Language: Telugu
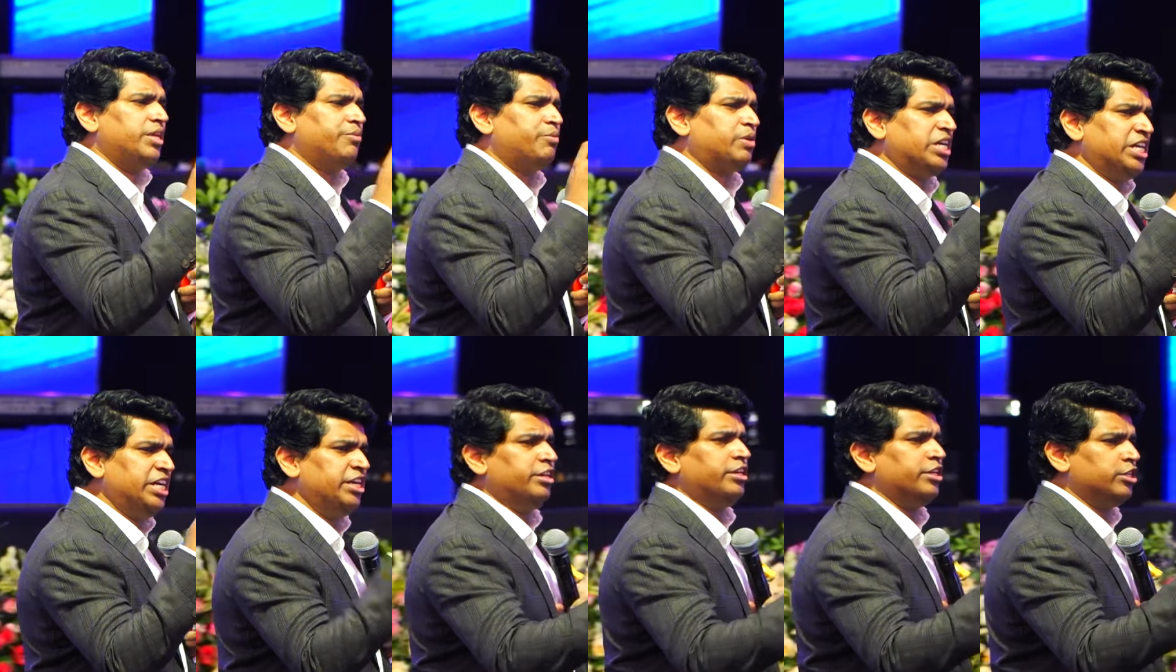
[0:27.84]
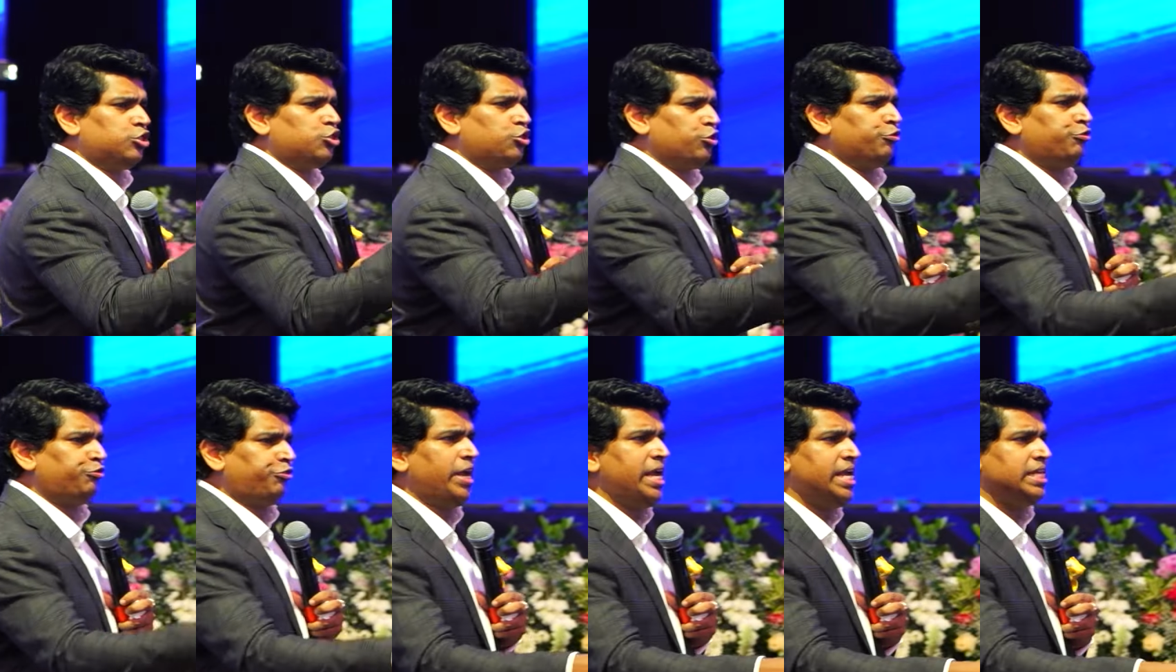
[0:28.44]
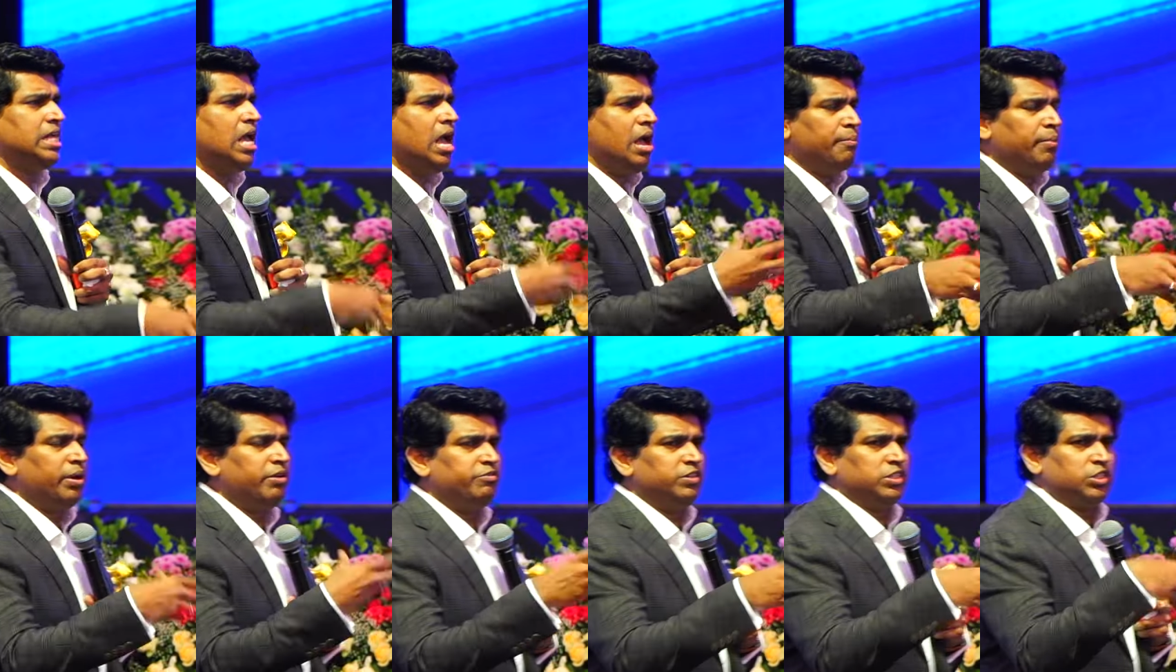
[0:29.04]
దేవర్ హిండ్రన్స్ టు ఫెయిత్
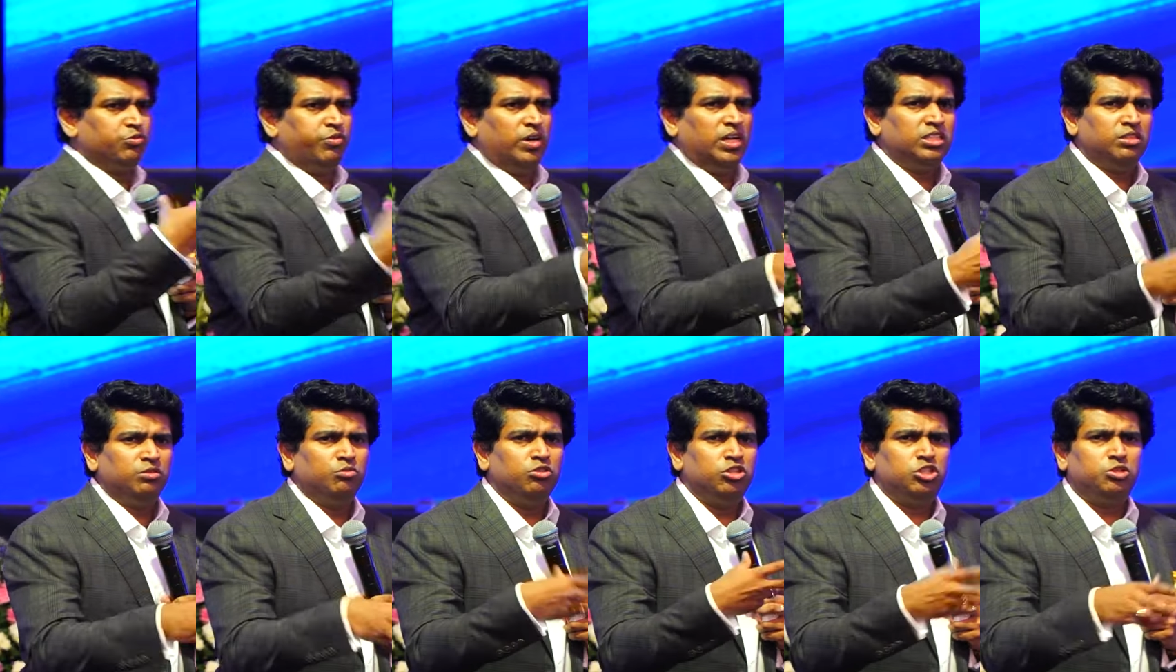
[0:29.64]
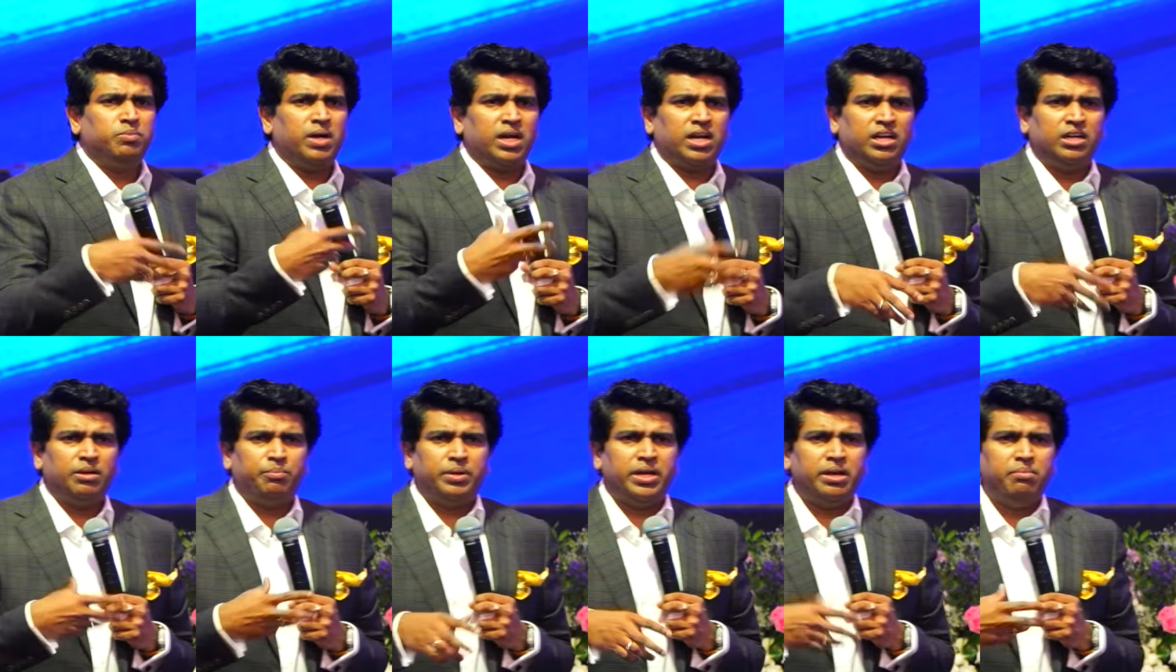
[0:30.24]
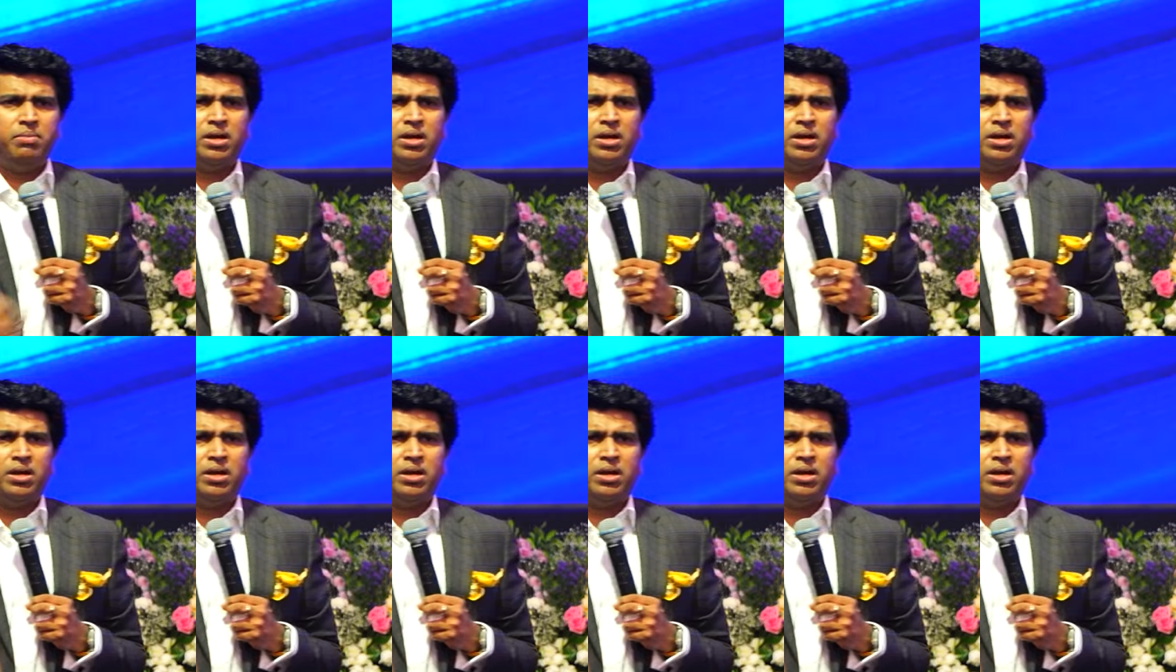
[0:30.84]
మన విశ్వాసం గురించి మాట్లాడేటప్పుడు ఏం